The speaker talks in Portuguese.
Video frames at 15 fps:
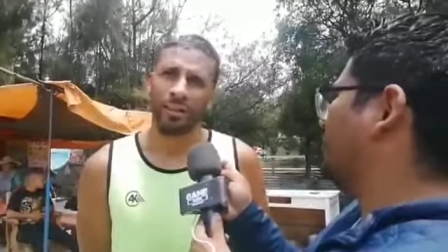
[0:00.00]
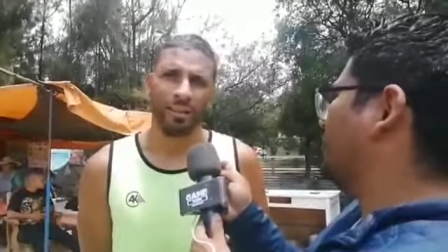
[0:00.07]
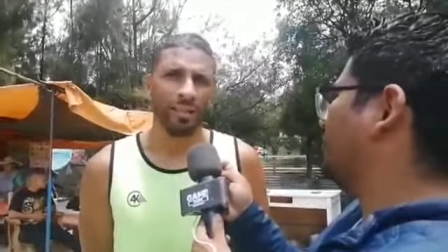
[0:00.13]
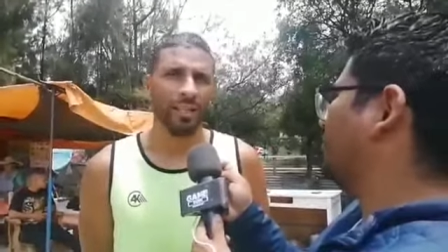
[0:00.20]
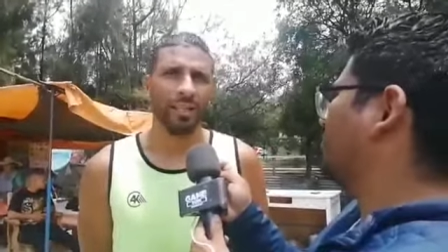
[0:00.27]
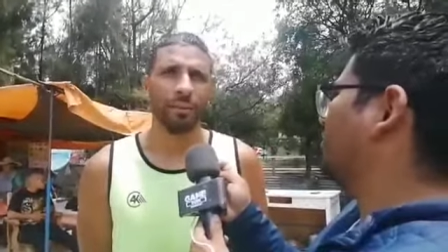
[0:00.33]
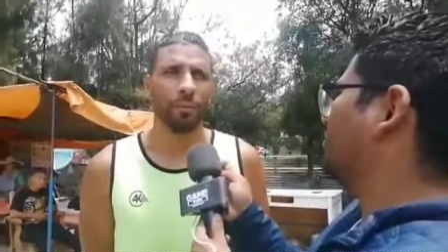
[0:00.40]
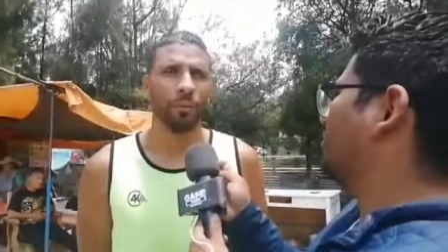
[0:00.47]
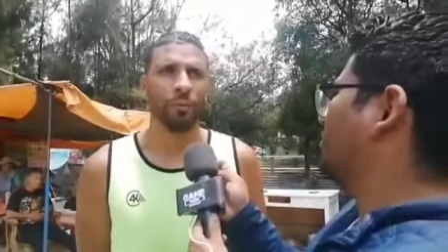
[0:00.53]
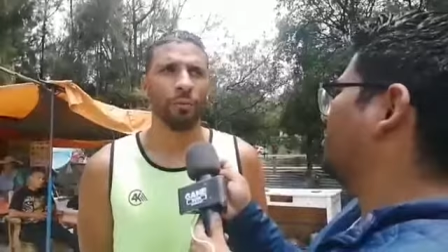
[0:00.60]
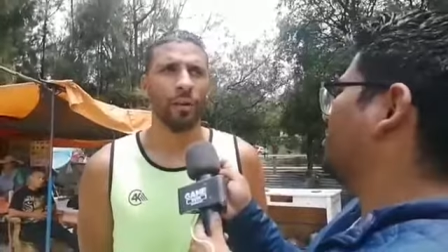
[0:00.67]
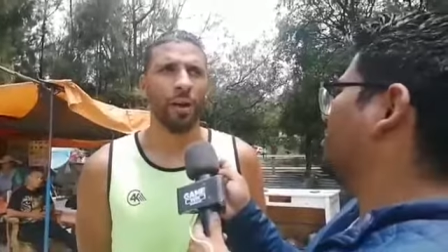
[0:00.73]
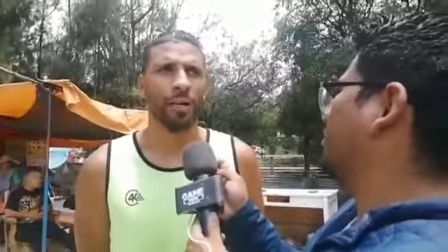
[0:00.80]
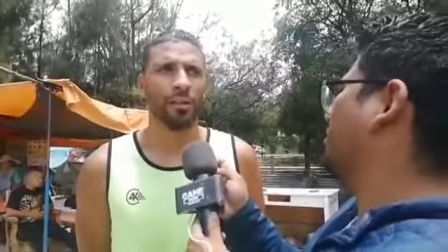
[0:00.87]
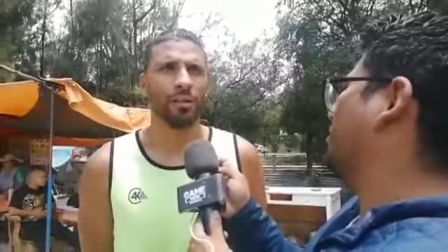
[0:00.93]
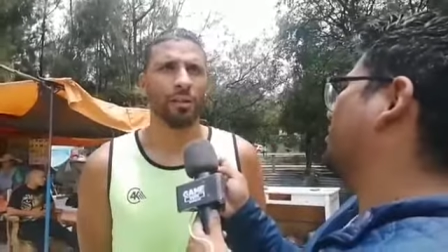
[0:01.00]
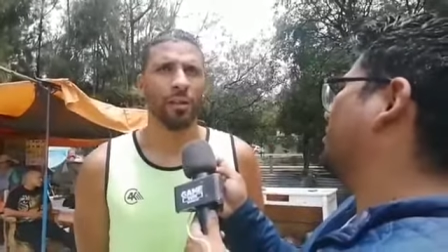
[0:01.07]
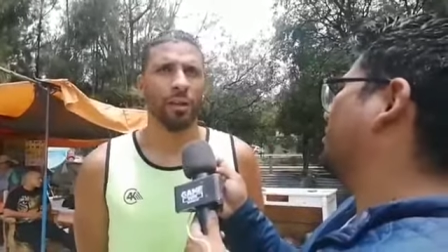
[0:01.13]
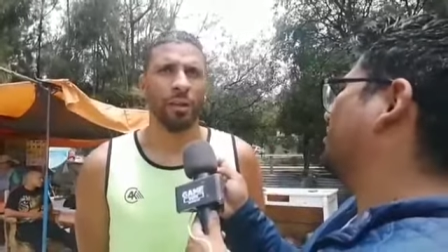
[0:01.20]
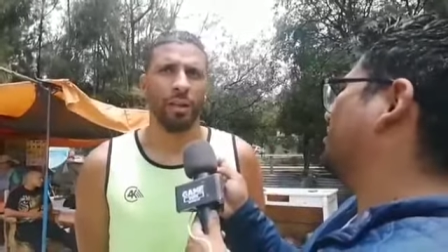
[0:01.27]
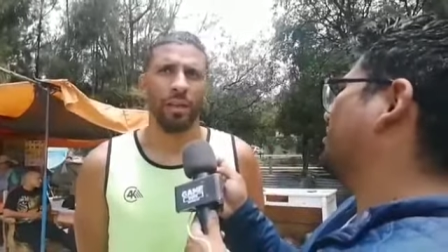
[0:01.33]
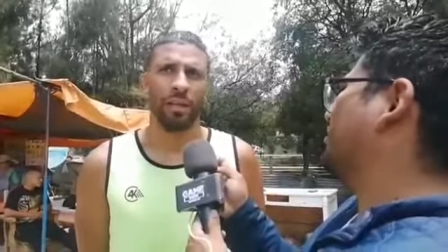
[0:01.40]
sim. muito fácil.
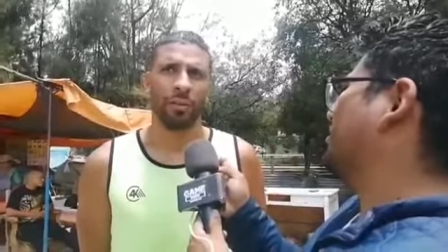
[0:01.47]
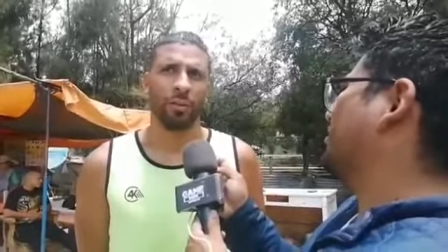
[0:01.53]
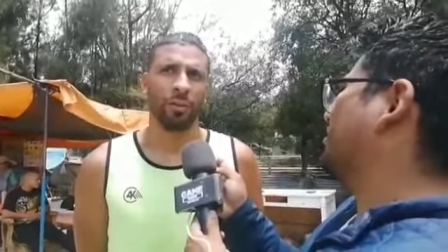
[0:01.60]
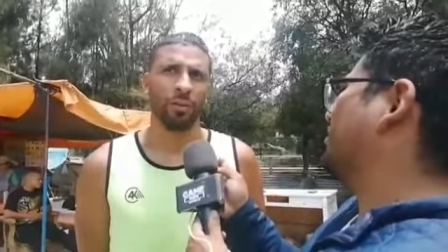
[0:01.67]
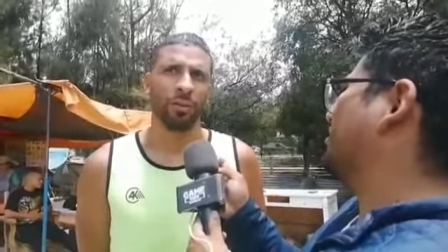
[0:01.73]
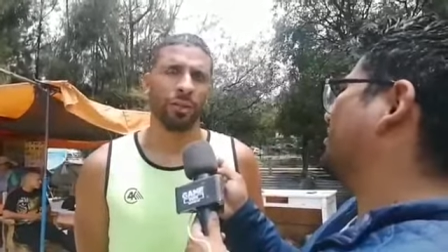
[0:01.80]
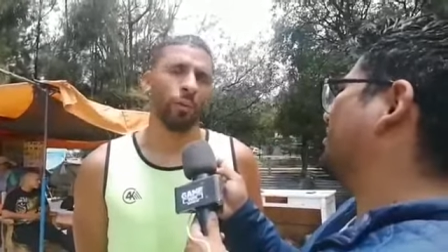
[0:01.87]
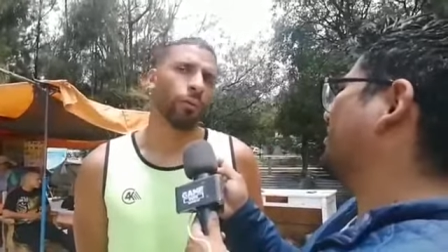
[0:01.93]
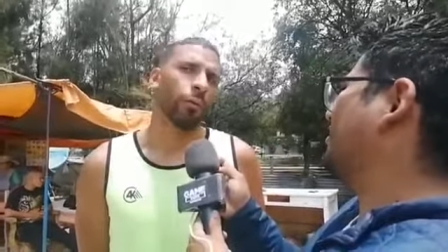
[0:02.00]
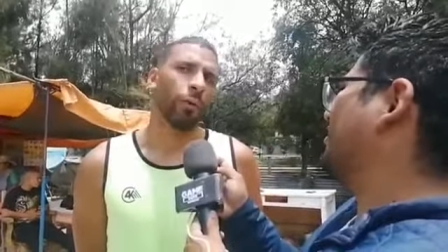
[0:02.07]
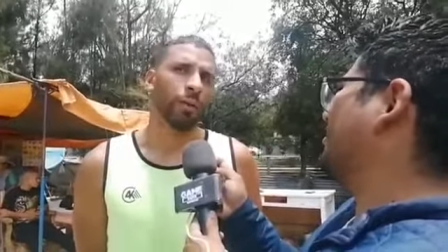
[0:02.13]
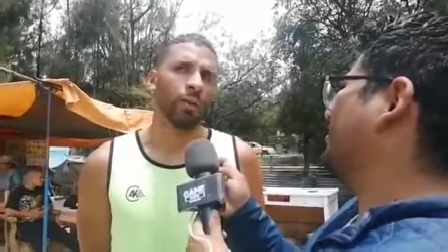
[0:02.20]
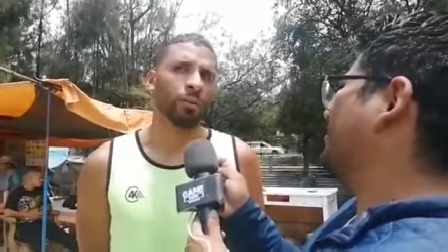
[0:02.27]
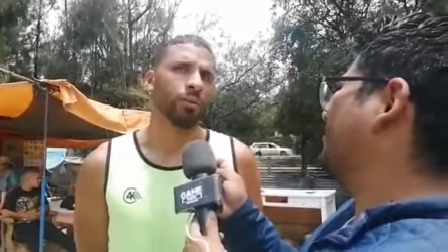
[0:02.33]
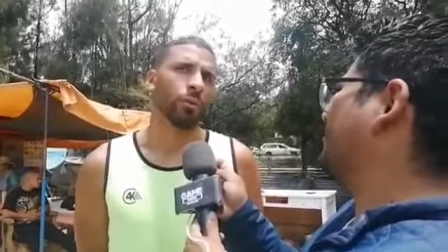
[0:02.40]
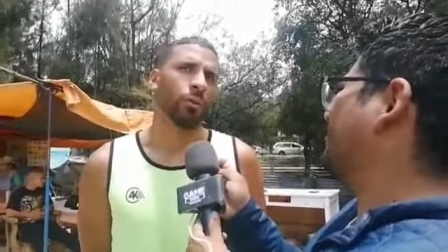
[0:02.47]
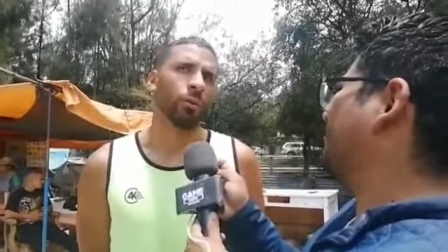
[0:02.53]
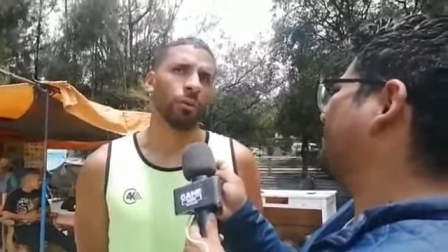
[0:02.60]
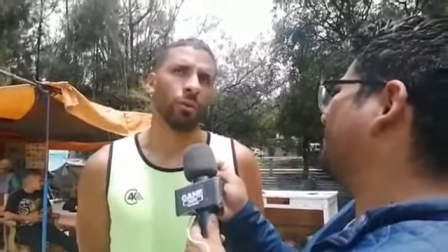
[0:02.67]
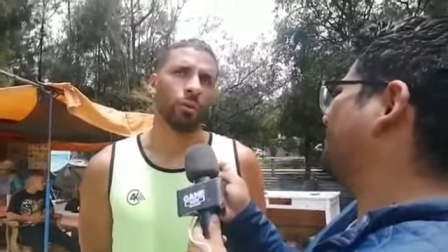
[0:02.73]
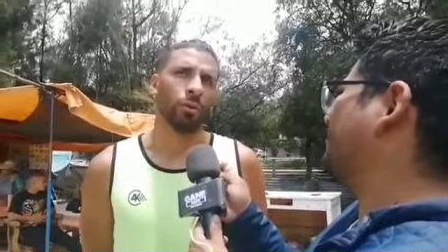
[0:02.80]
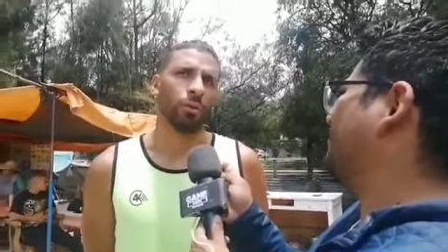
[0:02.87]
Então, se não foi
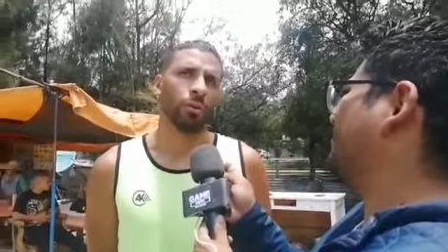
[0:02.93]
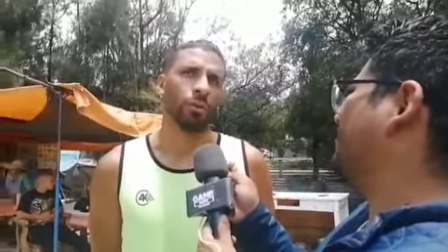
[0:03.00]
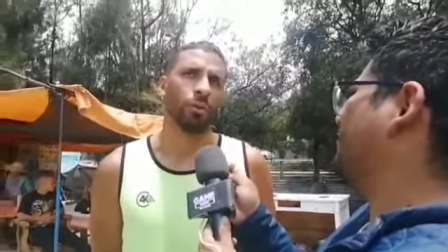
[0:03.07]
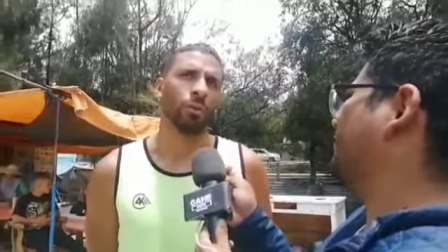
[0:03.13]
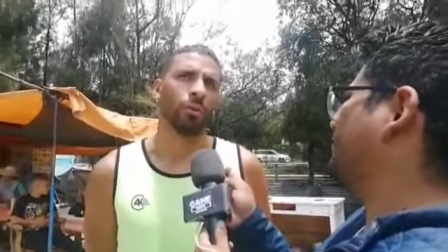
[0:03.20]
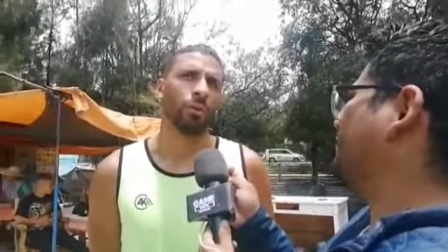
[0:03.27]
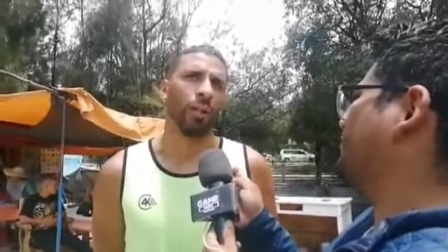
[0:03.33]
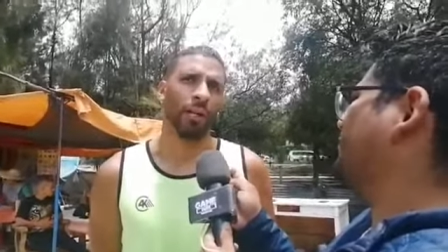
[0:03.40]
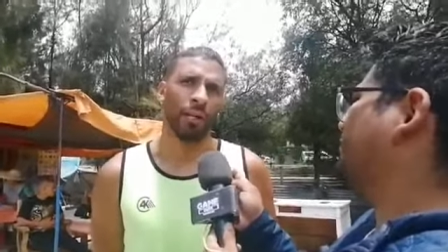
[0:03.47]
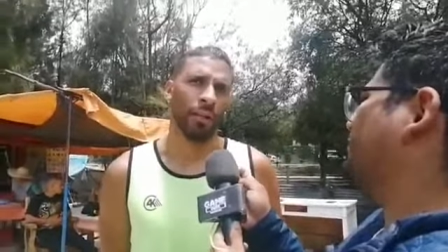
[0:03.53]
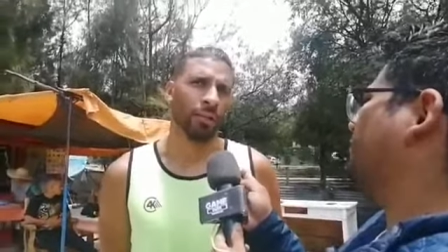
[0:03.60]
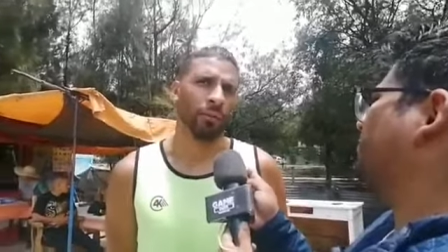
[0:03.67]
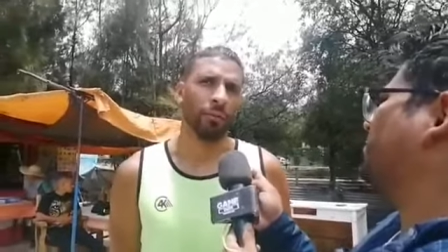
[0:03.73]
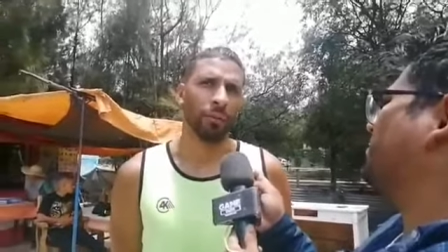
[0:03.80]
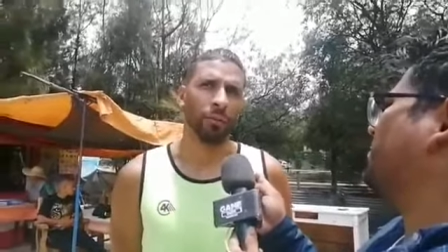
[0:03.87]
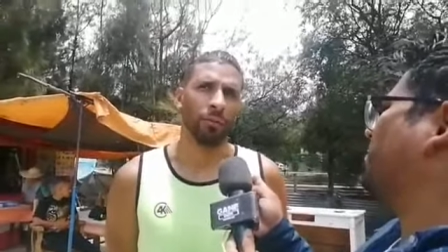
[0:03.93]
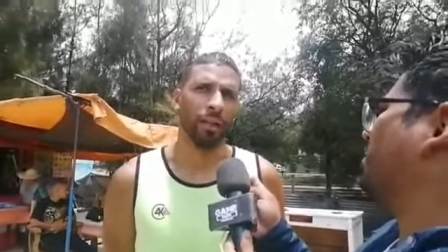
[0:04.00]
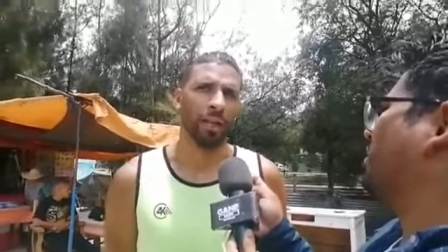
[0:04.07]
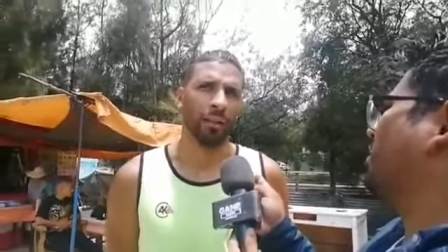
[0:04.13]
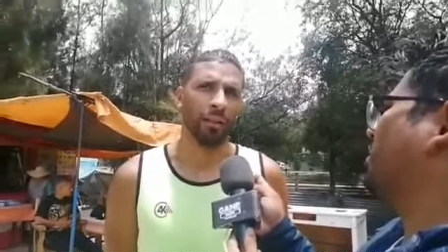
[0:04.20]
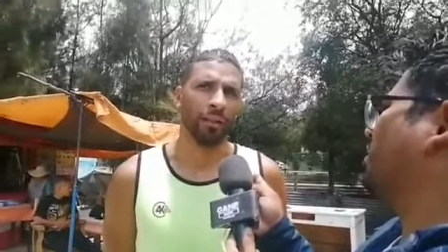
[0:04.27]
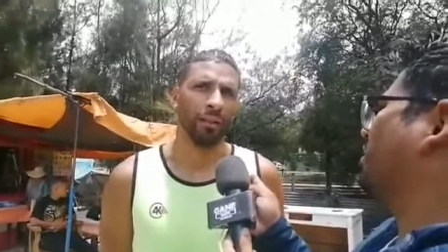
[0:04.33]
isto a grande
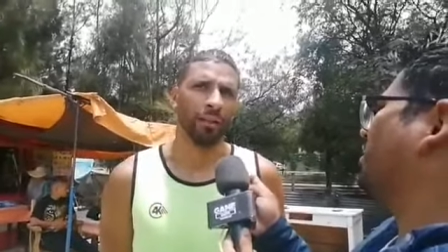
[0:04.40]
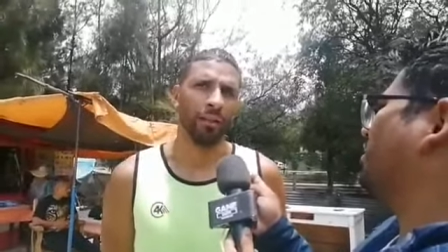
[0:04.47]
dificuldade.